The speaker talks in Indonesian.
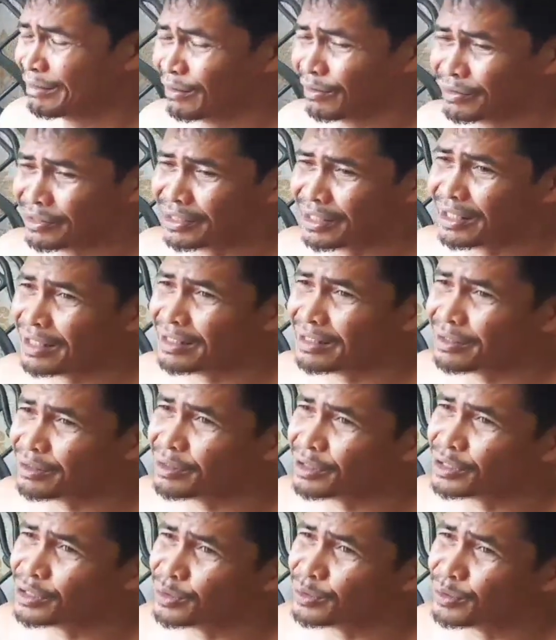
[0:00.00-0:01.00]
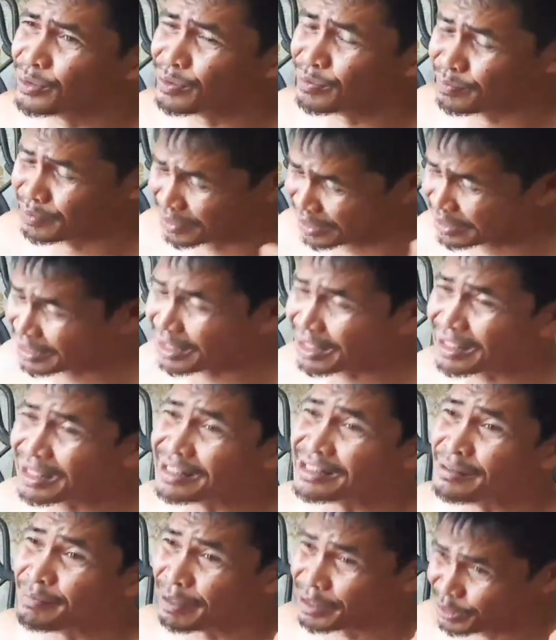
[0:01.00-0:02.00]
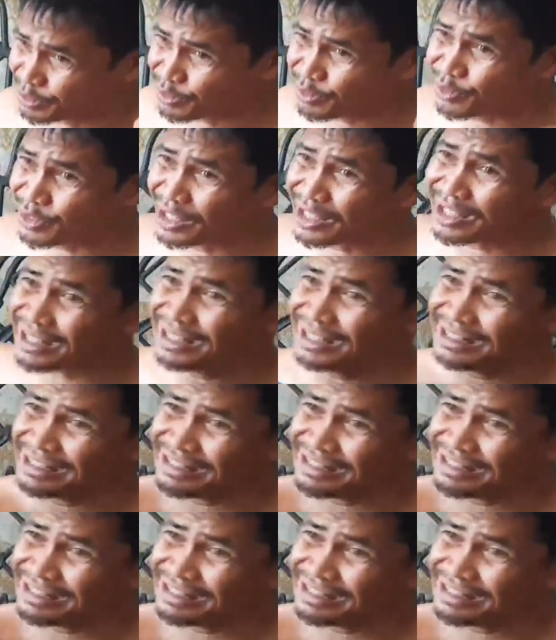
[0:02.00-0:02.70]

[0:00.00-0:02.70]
oke okay, begitu biar ayah ganti baju dulu ya.